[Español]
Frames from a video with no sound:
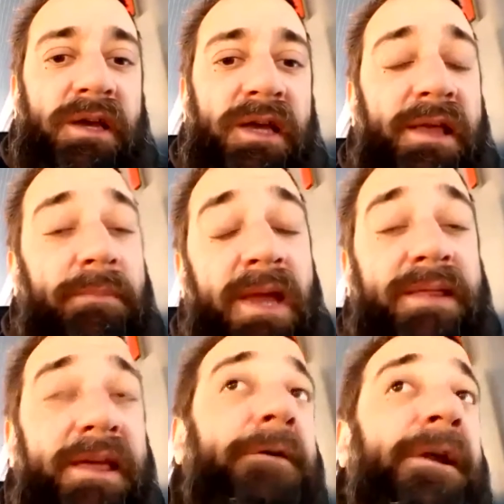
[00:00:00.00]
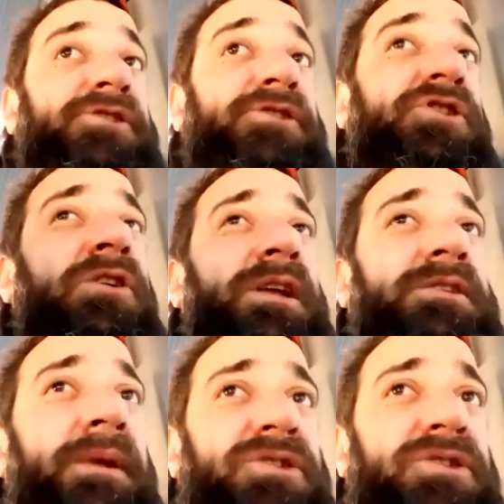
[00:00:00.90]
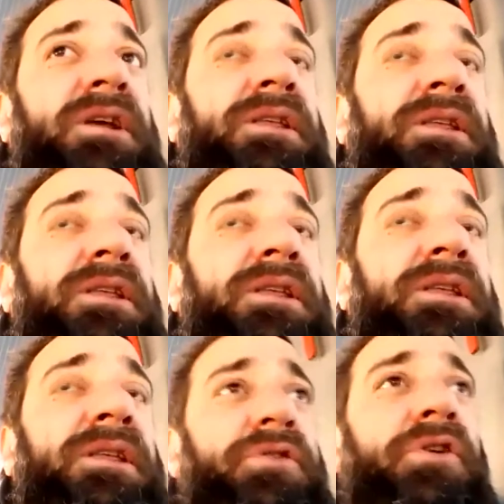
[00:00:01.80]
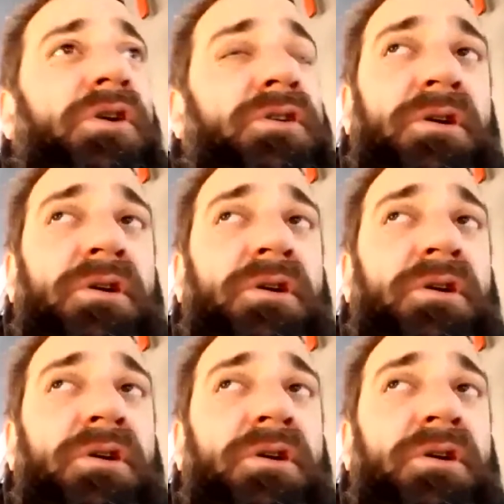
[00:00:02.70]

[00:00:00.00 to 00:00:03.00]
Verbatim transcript: y también estas versiones, versiones de nuestro rock,